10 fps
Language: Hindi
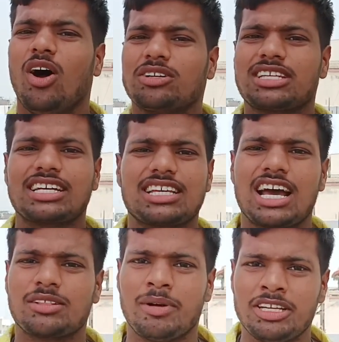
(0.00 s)
और
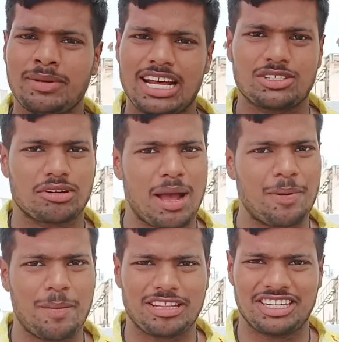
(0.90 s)
साक्षात मनी मिराज तो
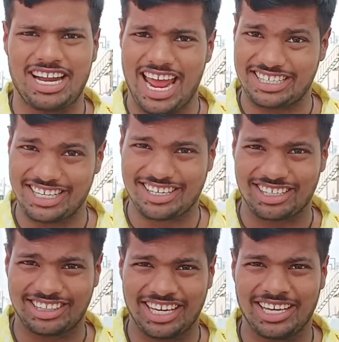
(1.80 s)
काफ़ी बेहतरीन एक्टिंग
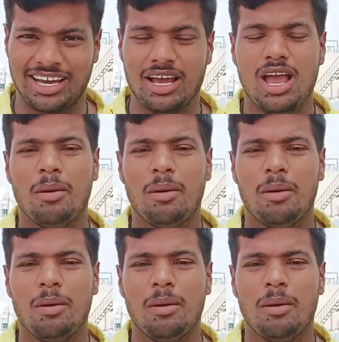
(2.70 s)
करते ही हैं